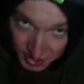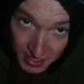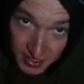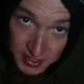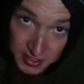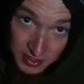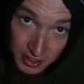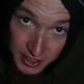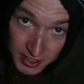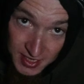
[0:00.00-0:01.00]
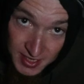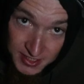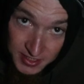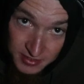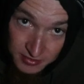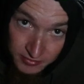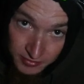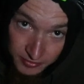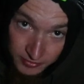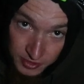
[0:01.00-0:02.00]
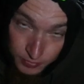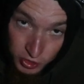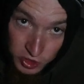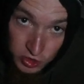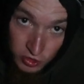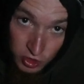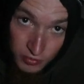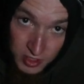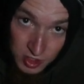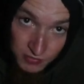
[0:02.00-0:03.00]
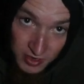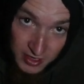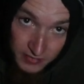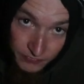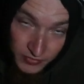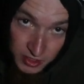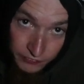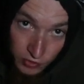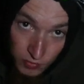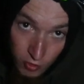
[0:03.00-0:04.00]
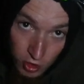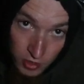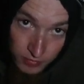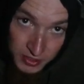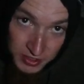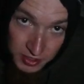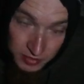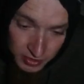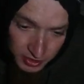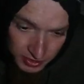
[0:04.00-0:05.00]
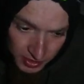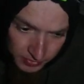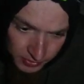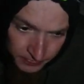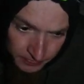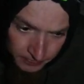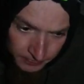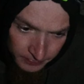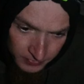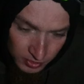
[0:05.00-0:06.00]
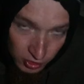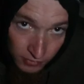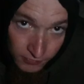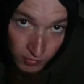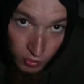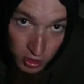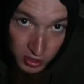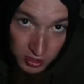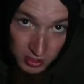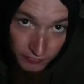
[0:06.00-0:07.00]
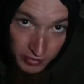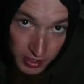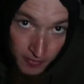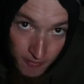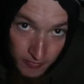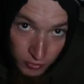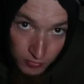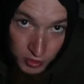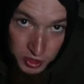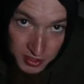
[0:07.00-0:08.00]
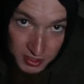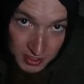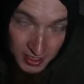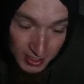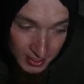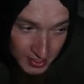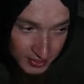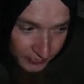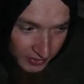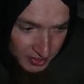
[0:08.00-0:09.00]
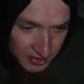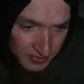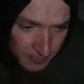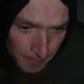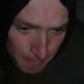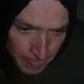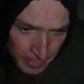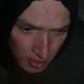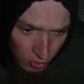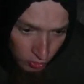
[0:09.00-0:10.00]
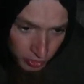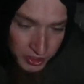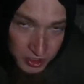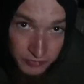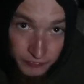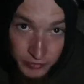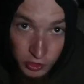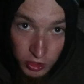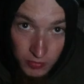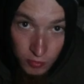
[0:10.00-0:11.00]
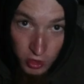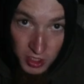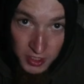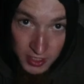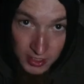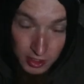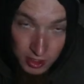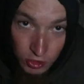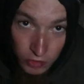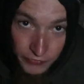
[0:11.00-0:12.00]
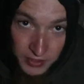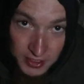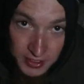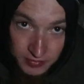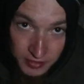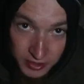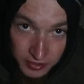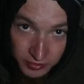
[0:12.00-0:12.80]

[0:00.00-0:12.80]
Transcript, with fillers: Das heißt, äh, das Essen die Portion Nummer 2, was ich für morgen Mittag gemacht habe, die können wir morgen nicht erwärmen. Wir müssen das kalt fressen. Und wir können morgen keine Koffein machen.